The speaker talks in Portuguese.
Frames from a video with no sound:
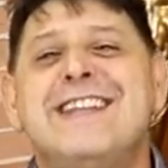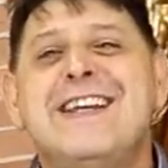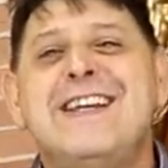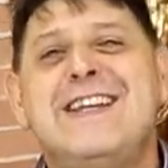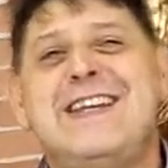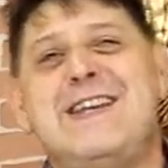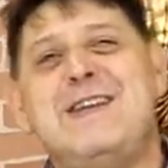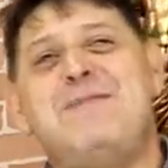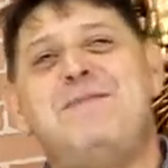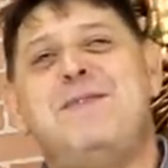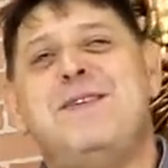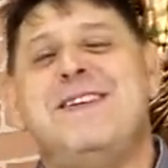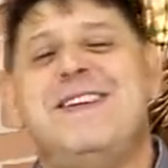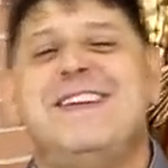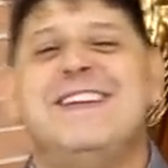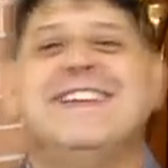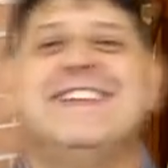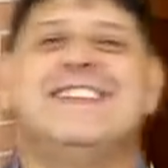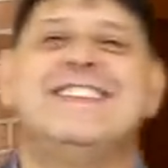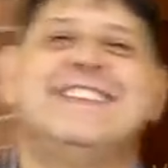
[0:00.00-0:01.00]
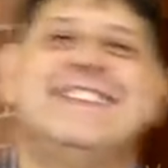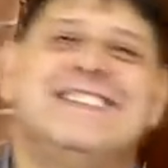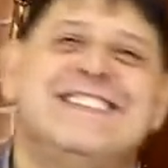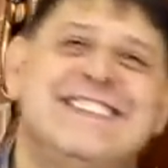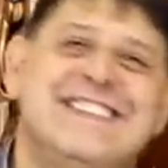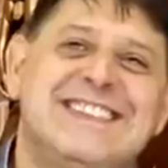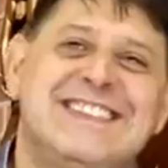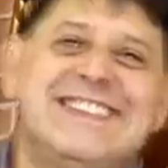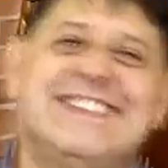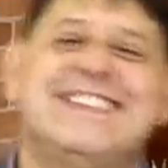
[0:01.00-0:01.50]
da equipe. O
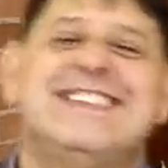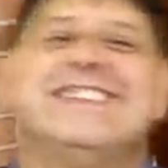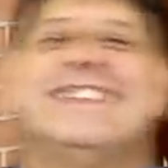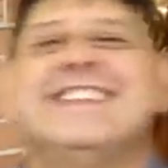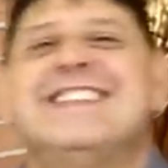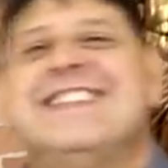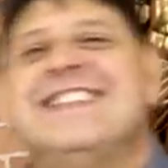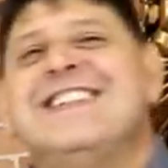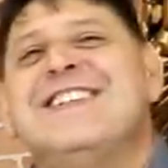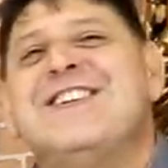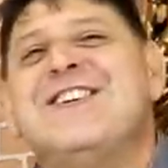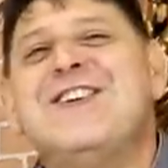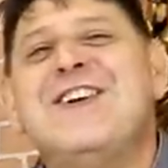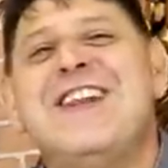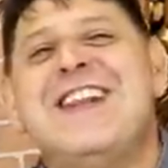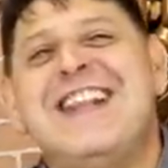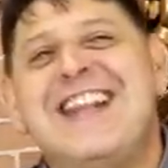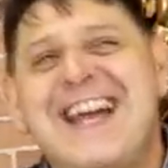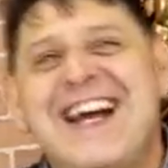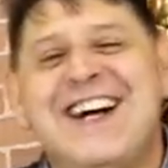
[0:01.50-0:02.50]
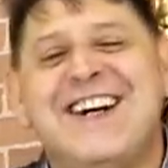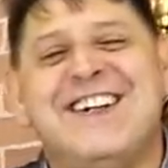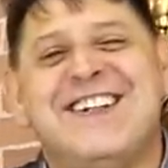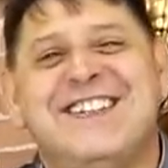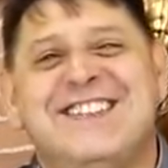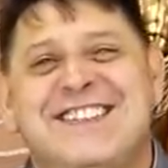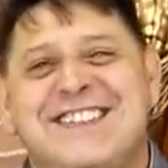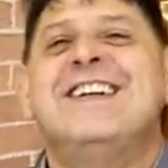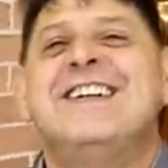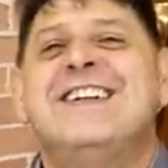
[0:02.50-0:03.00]
Léo. O
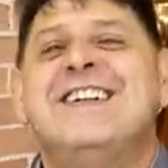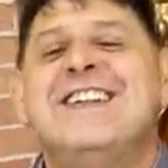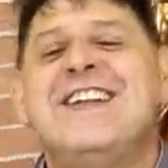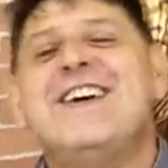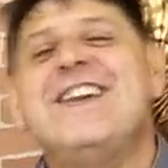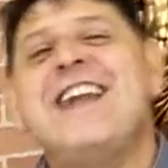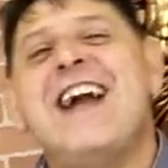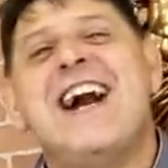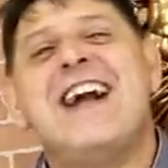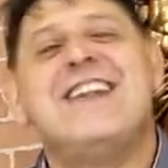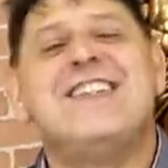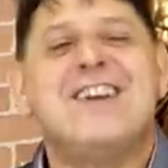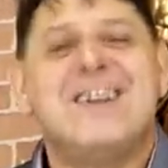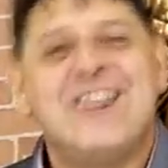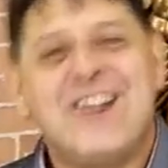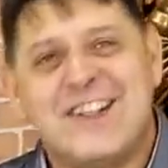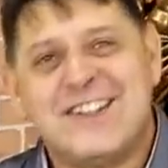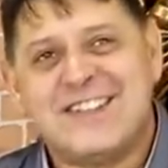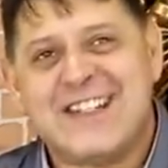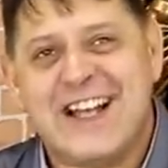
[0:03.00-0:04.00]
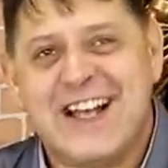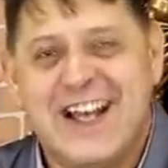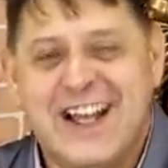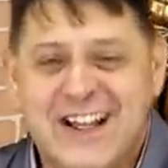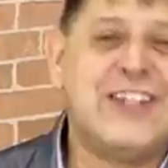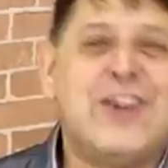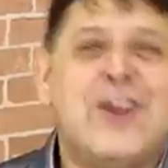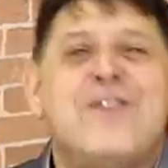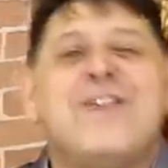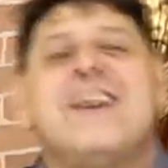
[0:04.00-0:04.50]
Léo. Leonardo é a
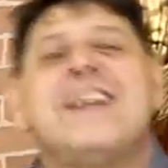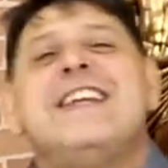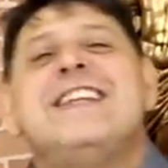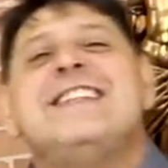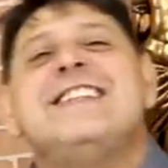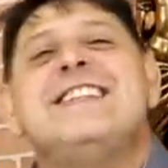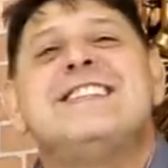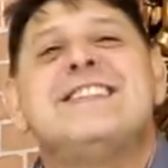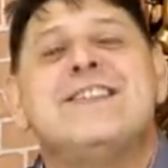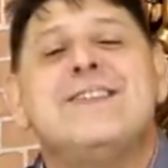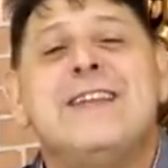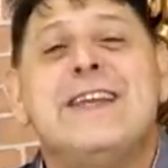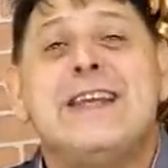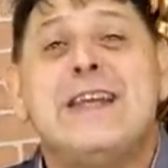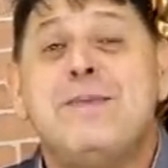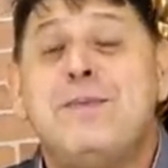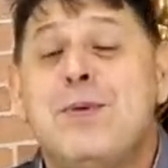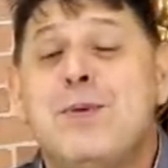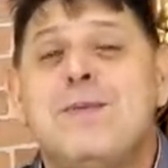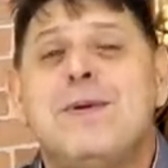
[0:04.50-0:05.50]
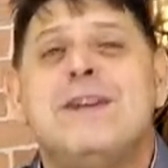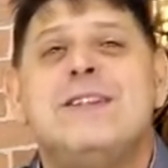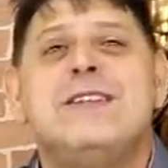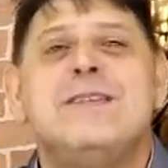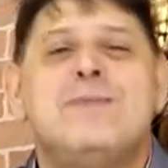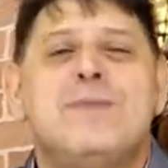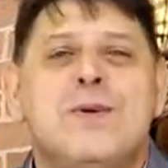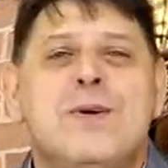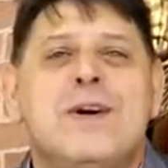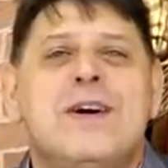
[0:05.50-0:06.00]
nossa nova aquisição na equipe Um
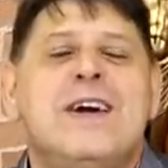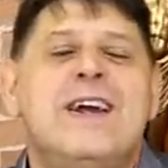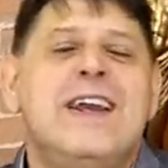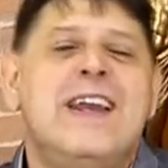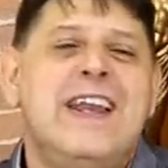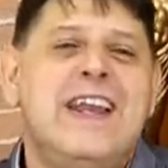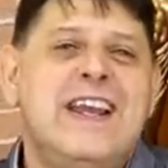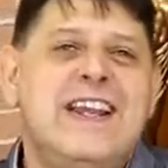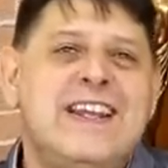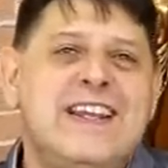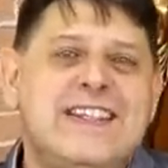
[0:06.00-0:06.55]
de Boa, ele